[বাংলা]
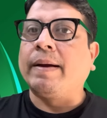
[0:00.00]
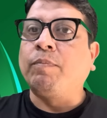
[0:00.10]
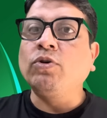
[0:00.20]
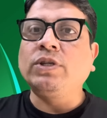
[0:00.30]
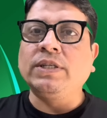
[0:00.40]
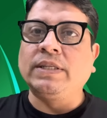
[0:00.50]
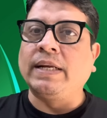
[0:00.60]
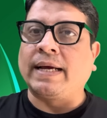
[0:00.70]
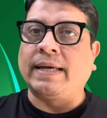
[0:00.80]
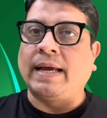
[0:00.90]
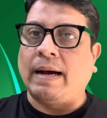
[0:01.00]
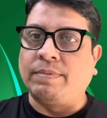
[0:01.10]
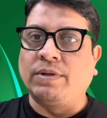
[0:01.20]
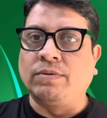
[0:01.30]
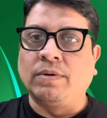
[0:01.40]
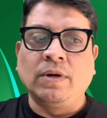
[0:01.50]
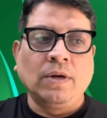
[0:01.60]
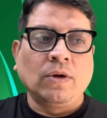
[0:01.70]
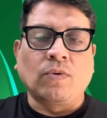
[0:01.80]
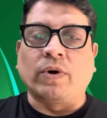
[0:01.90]
পঁচিশ দিন আগে আবেদন
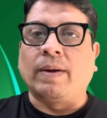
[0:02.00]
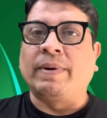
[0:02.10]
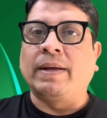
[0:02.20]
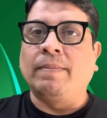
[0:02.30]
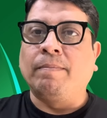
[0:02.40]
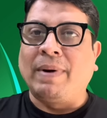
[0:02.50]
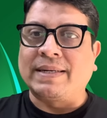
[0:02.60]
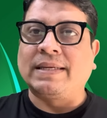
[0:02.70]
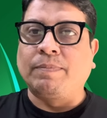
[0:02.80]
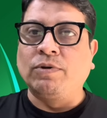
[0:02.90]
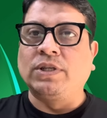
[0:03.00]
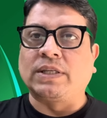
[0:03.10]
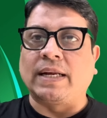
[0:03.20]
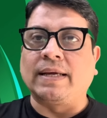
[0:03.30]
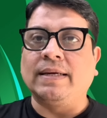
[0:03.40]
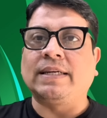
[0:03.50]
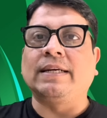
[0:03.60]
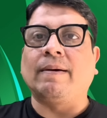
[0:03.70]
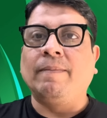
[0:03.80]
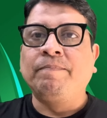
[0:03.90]
করা মানে মার্চের পঁচিশ তারিখে সেটা